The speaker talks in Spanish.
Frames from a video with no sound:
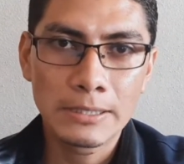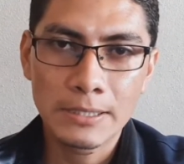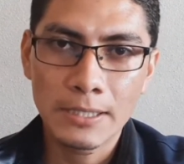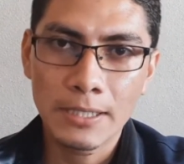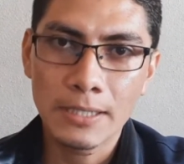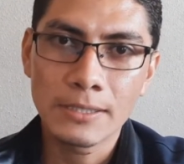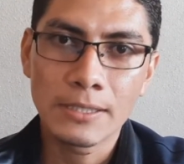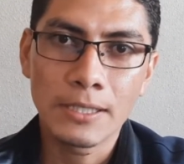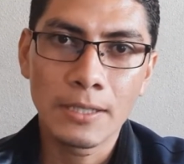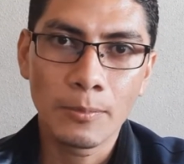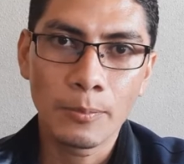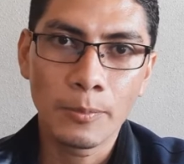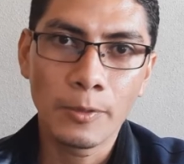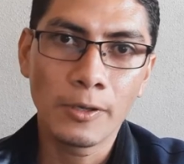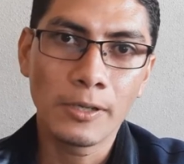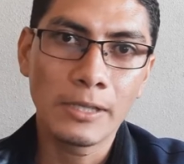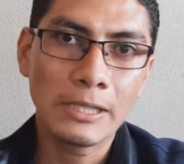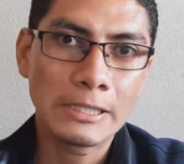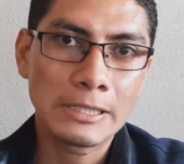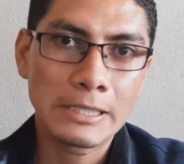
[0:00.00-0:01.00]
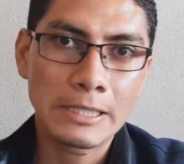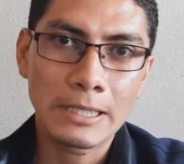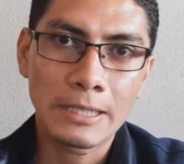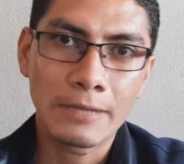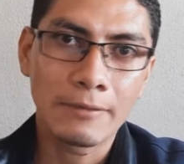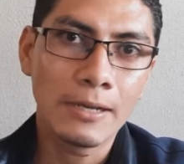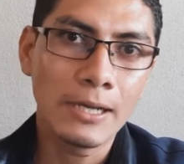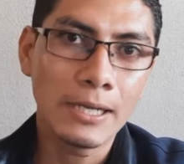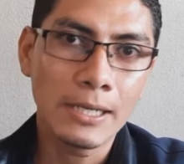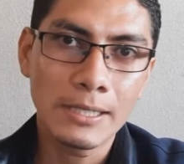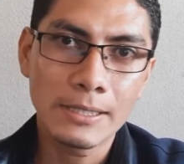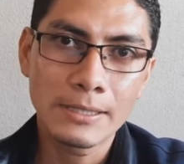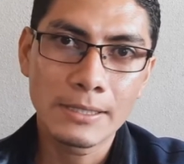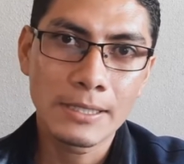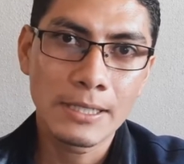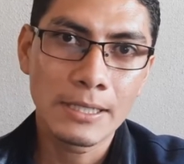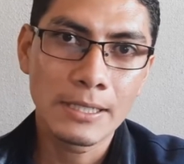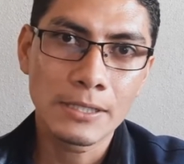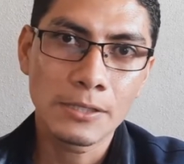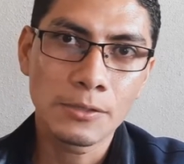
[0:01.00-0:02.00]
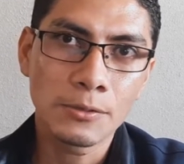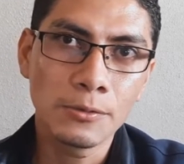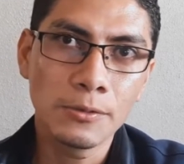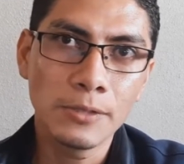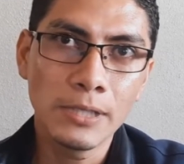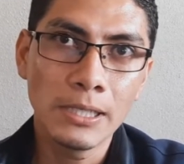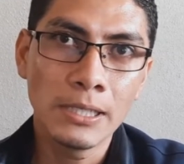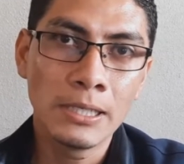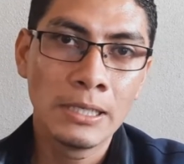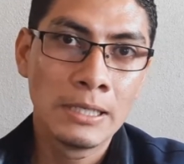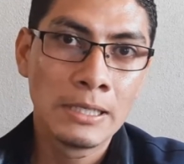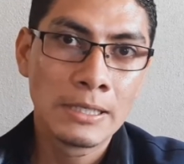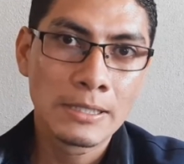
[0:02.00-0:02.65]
se hace deporte, se trabaja, se estudia